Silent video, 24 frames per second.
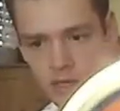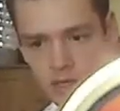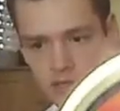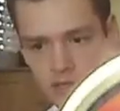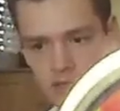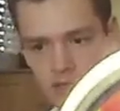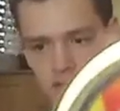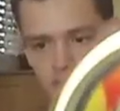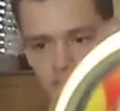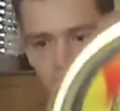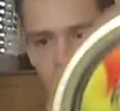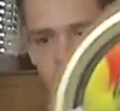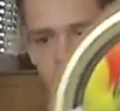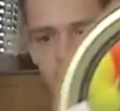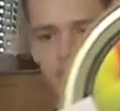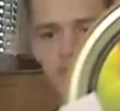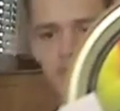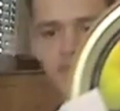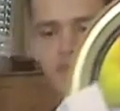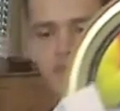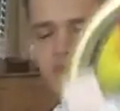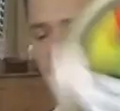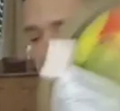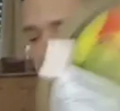Das Review
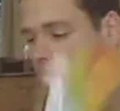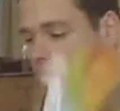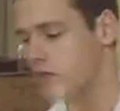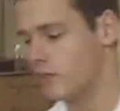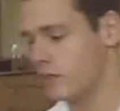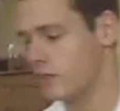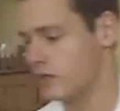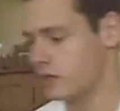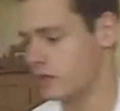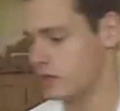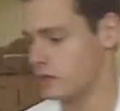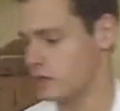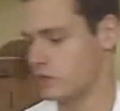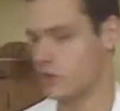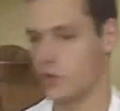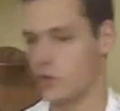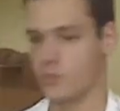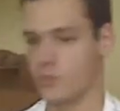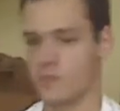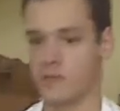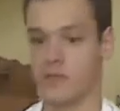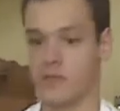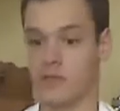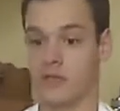zu dem Tabak
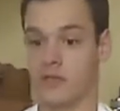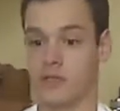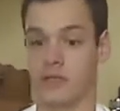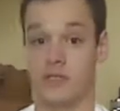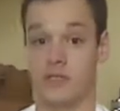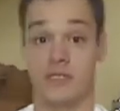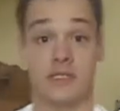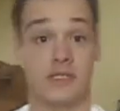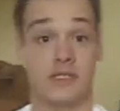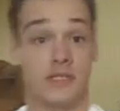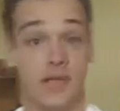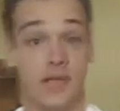kommt dann die